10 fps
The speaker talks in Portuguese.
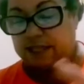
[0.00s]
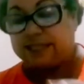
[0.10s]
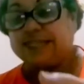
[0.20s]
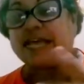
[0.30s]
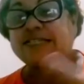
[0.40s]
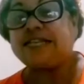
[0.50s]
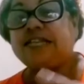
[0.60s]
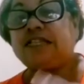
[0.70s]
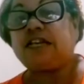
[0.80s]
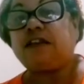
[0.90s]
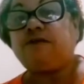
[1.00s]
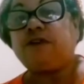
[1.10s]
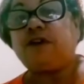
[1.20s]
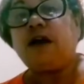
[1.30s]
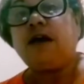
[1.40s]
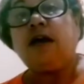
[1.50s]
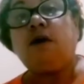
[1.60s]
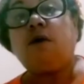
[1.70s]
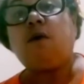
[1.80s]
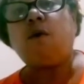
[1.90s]
na centrífuga
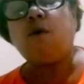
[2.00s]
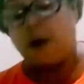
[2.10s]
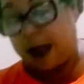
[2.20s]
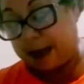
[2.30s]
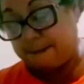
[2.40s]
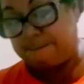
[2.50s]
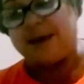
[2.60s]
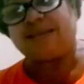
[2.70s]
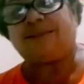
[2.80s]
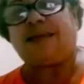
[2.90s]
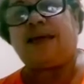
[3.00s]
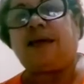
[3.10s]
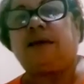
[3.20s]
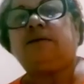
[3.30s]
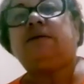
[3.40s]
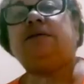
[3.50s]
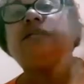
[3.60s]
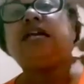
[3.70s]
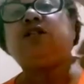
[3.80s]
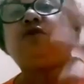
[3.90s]
com a bateia?
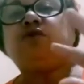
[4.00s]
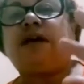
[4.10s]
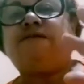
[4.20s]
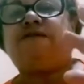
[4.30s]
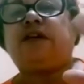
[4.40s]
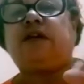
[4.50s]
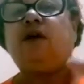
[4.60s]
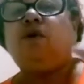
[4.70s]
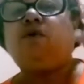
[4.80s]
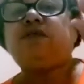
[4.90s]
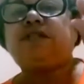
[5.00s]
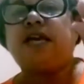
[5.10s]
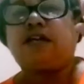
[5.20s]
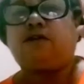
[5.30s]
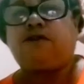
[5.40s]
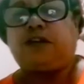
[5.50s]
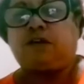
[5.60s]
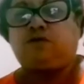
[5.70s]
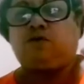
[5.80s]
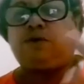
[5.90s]
Tem tudo a ver. O sangue não fica
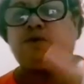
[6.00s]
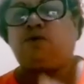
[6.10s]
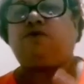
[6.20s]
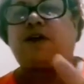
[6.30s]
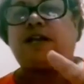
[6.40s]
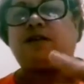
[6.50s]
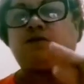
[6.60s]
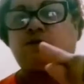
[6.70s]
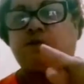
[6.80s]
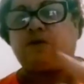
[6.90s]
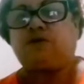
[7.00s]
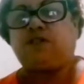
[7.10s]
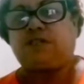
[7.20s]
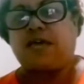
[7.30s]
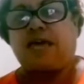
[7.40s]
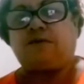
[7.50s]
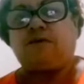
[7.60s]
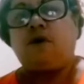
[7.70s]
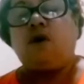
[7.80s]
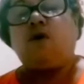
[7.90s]
no tubinho que eu falei, no tubinho de ensaio?
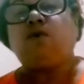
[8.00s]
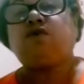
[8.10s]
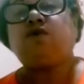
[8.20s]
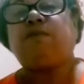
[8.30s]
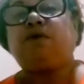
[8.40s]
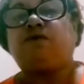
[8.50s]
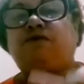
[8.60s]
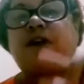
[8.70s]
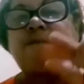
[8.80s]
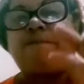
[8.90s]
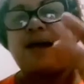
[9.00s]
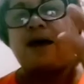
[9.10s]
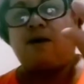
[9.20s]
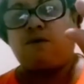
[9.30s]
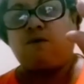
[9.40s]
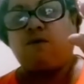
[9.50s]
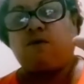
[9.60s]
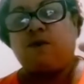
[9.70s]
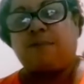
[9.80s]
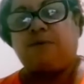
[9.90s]
O tubinho não vai para
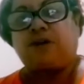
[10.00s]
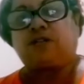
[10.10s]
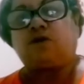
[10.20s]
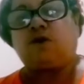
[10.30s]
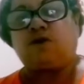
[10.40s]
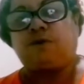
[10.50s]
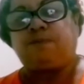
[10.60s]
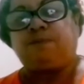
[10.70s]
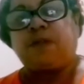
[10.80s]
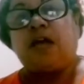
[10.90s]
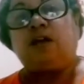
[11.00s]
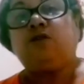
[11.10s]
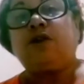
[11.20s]
o, o laboratório? No